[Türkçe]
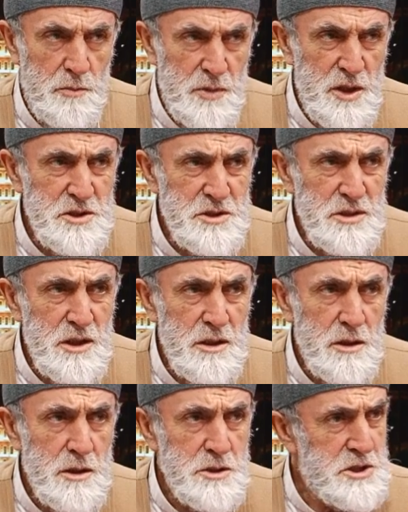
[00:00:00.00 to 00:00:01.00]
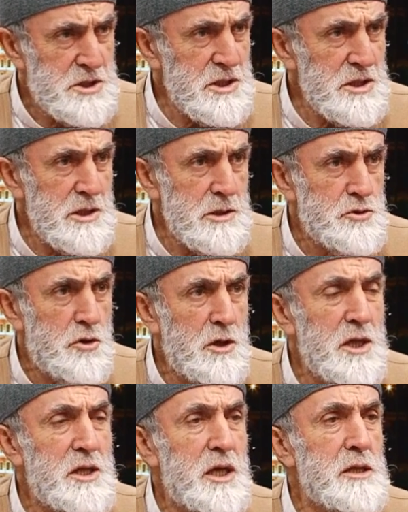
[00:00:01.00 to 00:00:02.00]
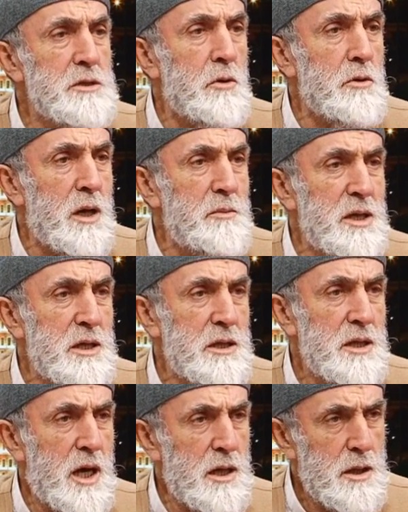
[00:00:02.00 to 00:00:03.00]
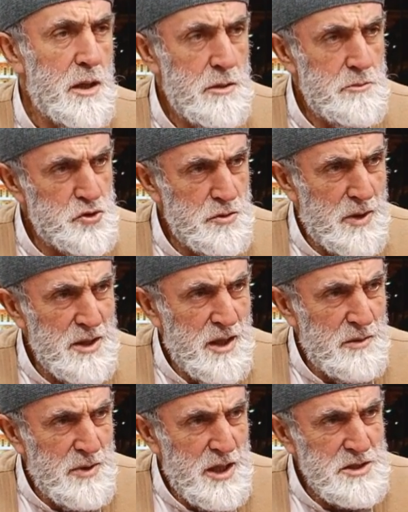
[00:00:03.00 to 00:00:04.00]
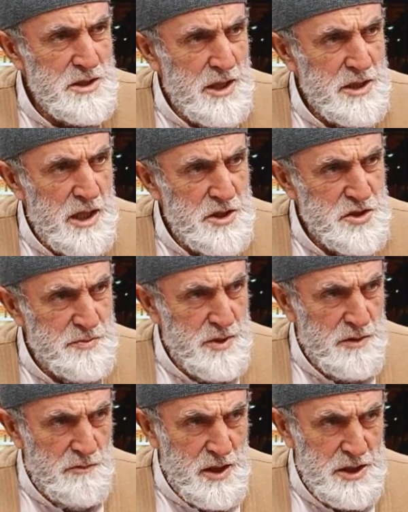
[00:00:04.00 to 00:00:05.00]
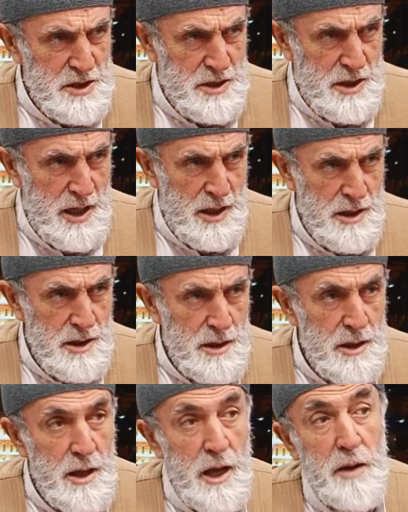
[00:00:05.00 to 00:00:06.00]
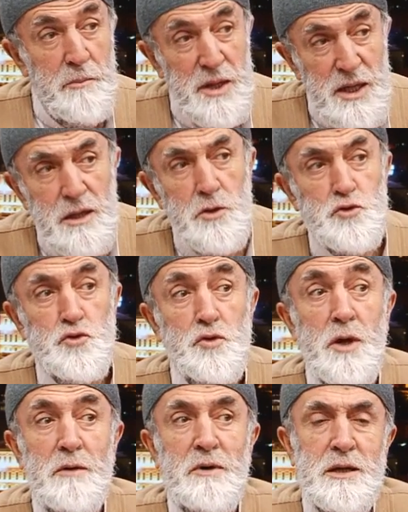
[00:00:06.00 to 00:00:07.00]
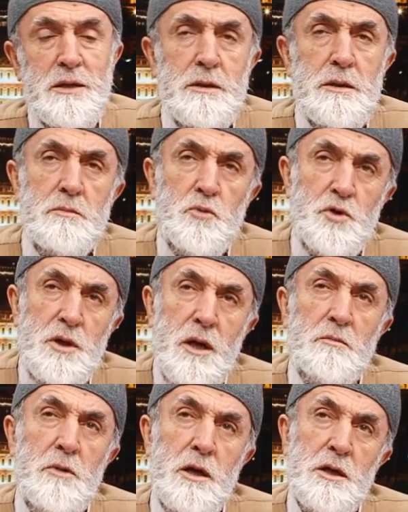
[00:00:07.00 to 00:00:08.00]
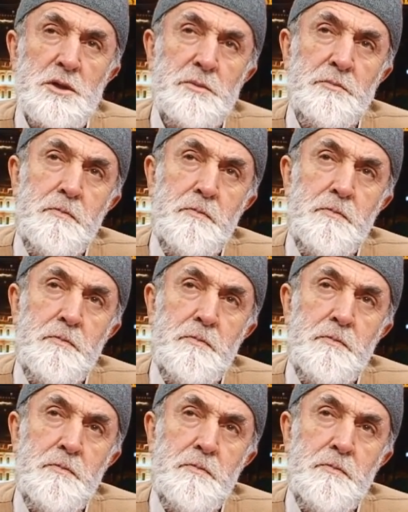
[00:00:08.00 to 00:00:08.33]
Birincisi sizin söylediğiniz olabilir. Yani Müslümanlar biraz daha geniş bir vakitte. Ha bir de şu da var muhterem kardeşim.